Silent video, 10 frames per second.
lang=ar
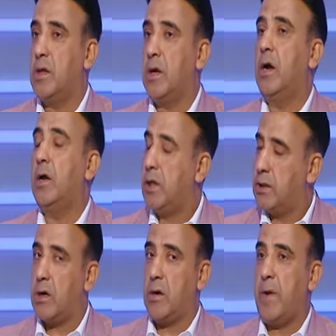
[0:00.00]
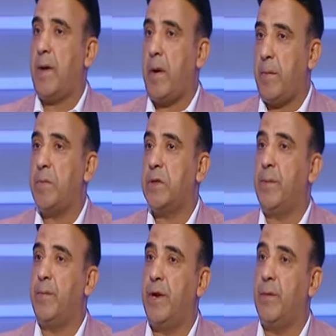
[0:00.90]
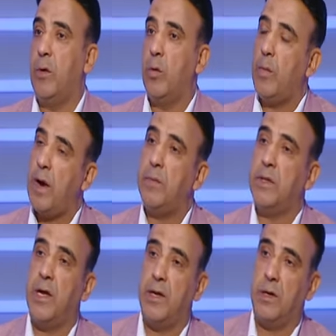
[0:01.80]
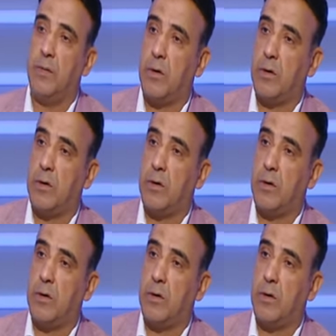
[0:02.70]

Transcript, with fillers: يعني. يدي الربيعه مع محمد عبد المنعم ومحمد هاني باك